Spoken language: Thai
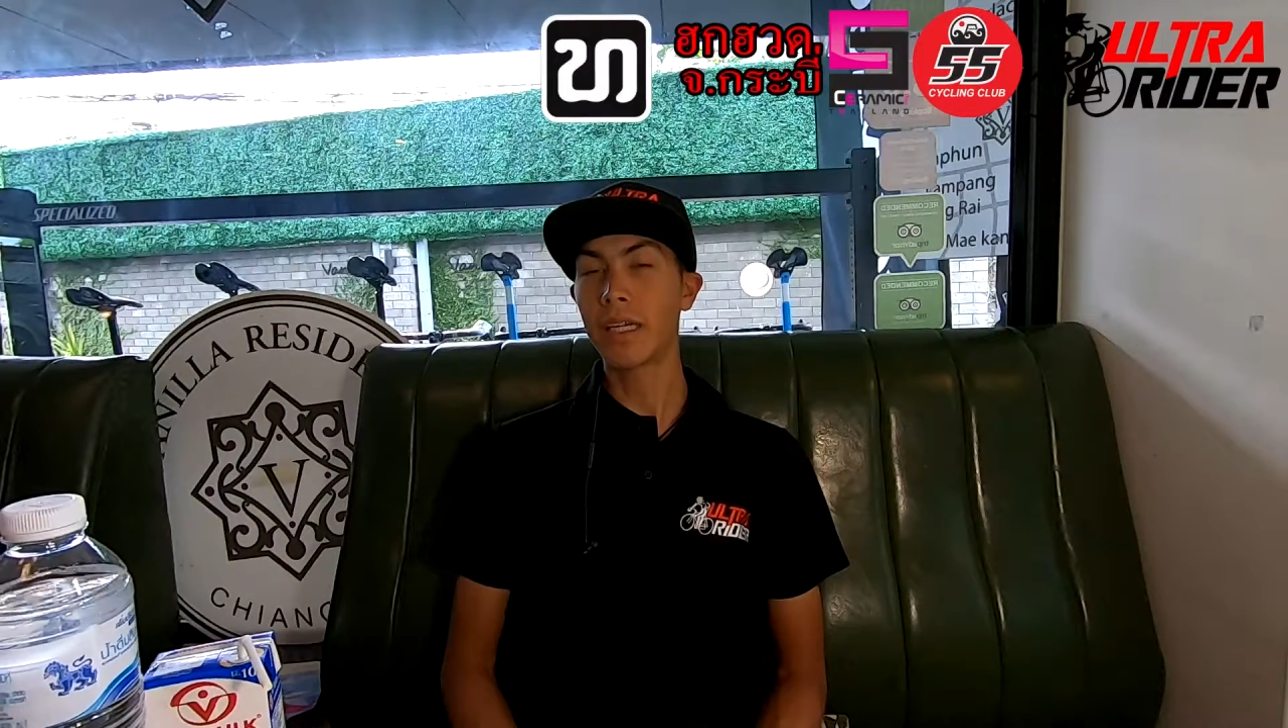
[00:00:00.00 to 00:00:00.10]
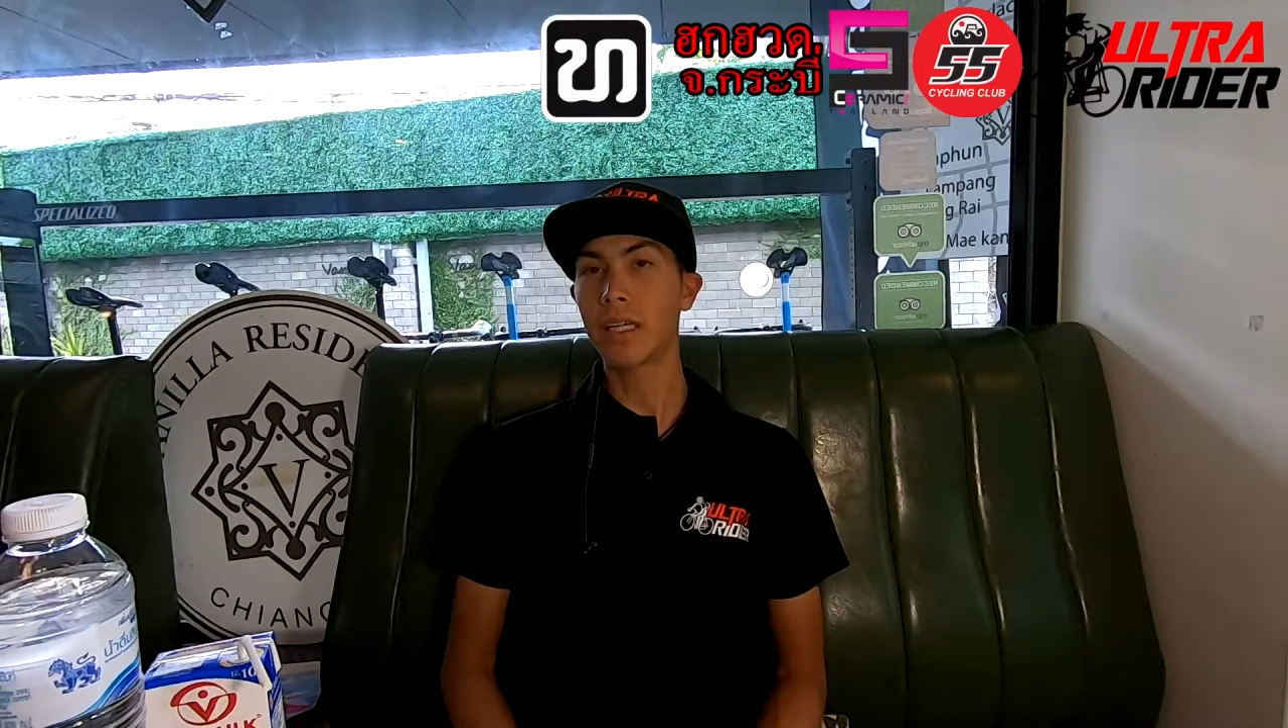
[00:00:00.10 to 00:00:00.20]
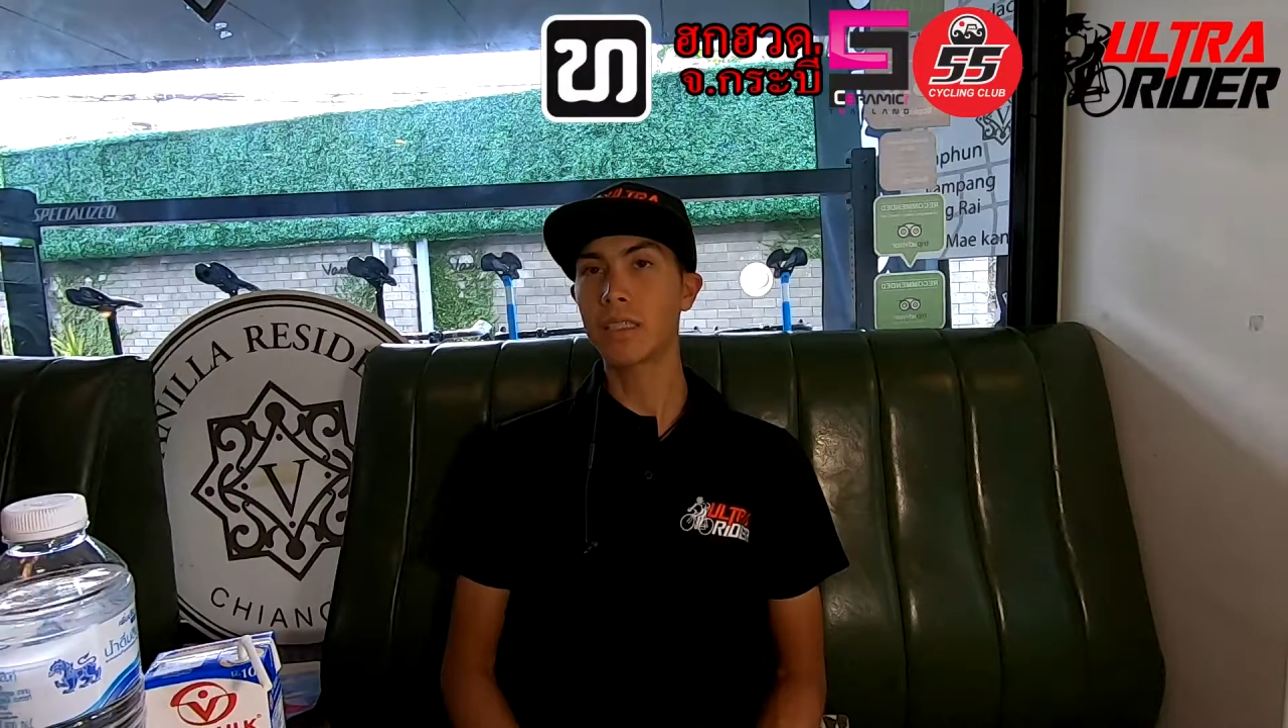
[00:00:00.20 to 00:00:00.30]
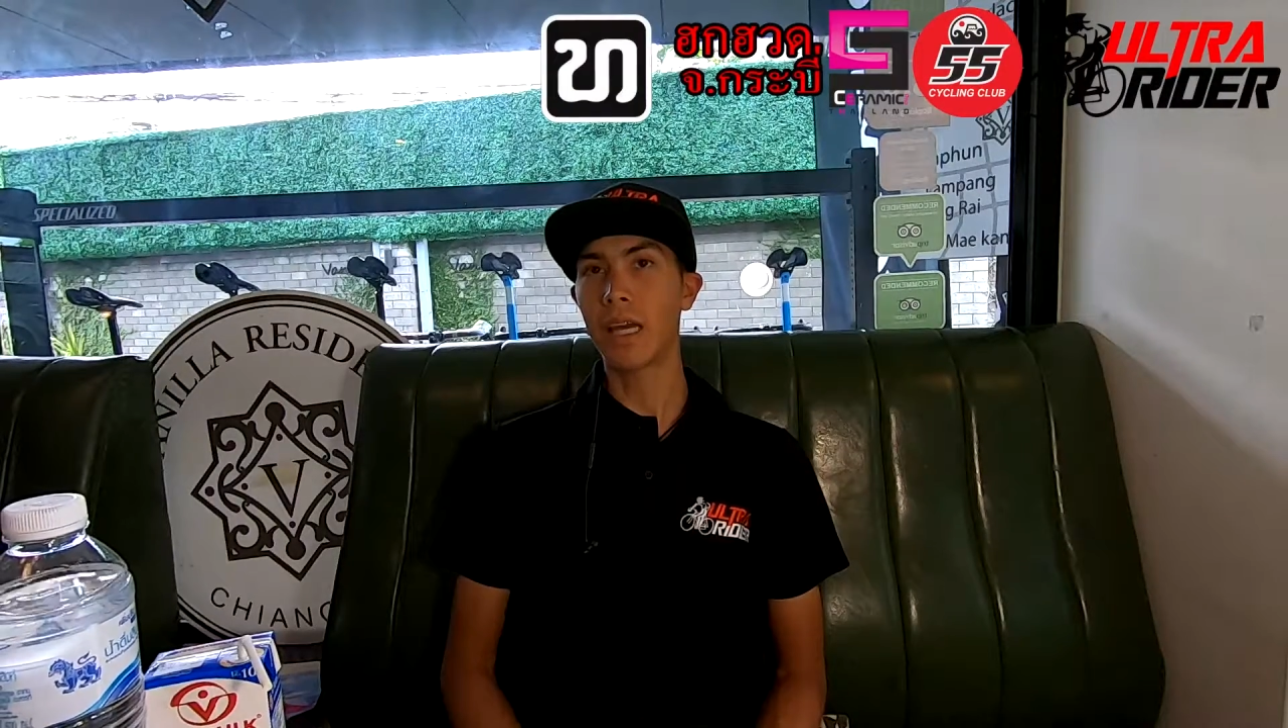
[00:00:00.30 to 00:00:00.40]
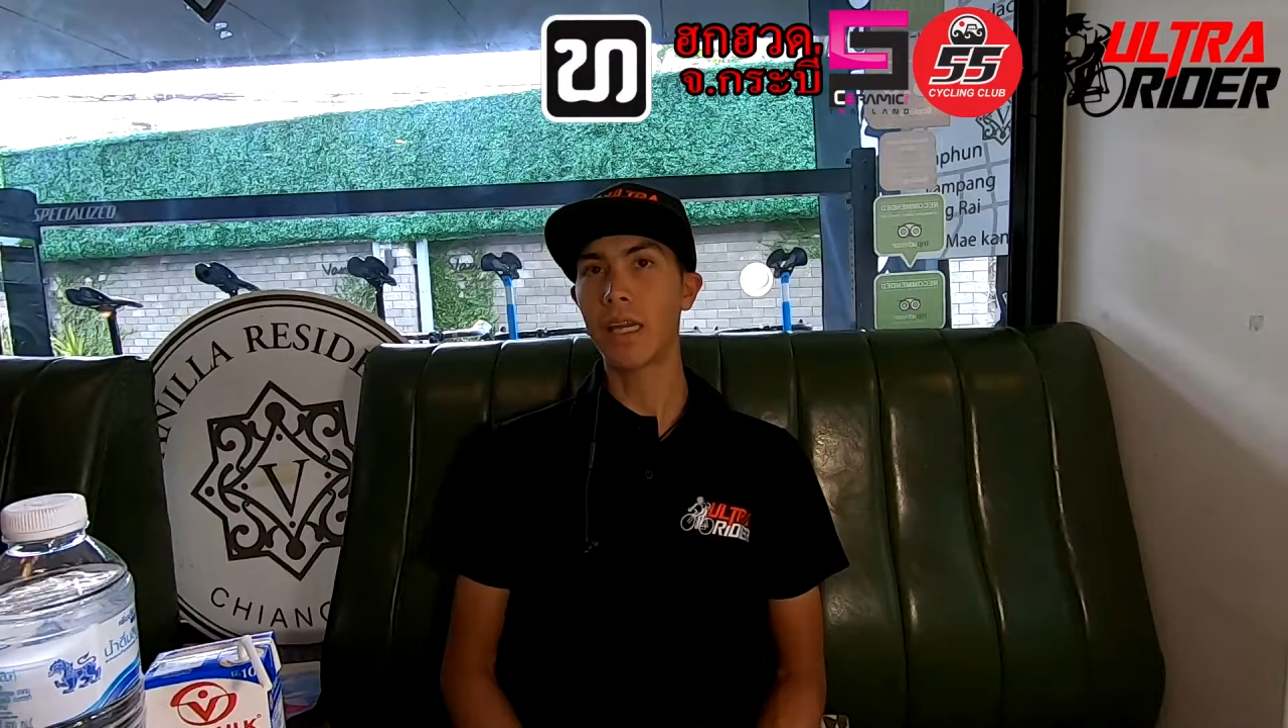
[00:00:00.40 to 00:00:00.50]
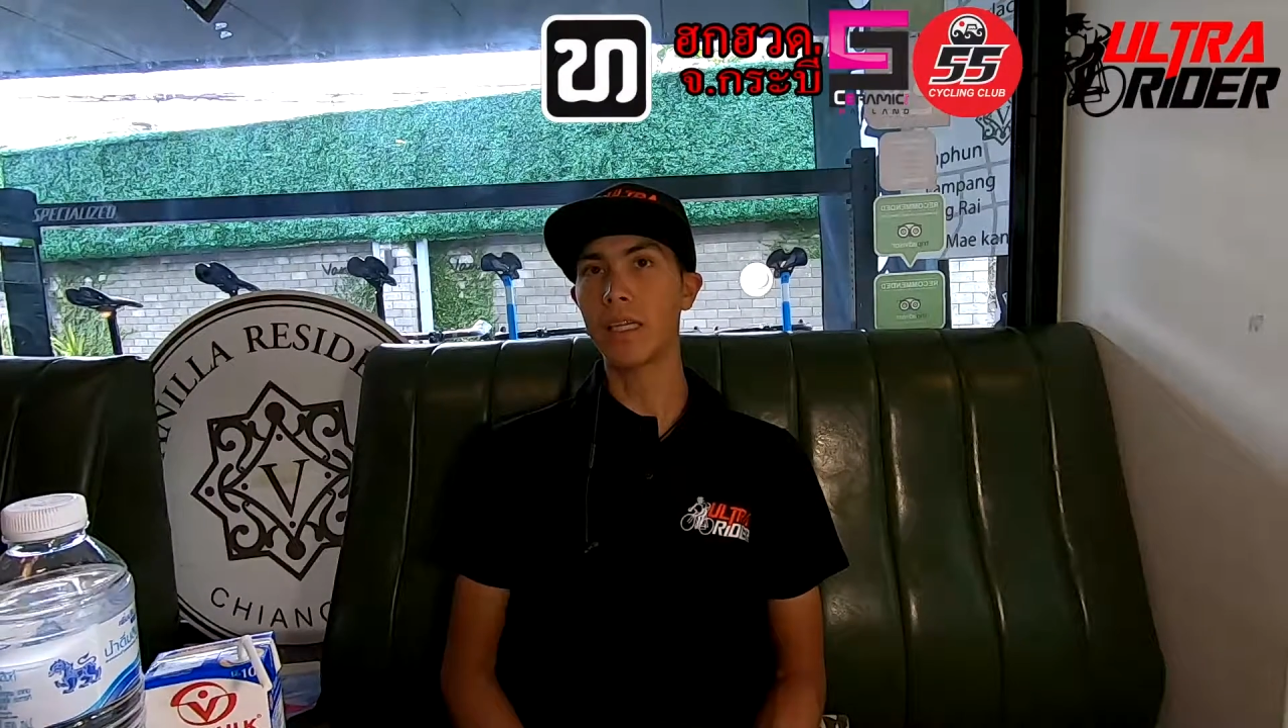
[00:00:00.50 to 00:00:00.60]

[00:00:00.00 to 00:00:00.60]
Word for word: กำลังใจ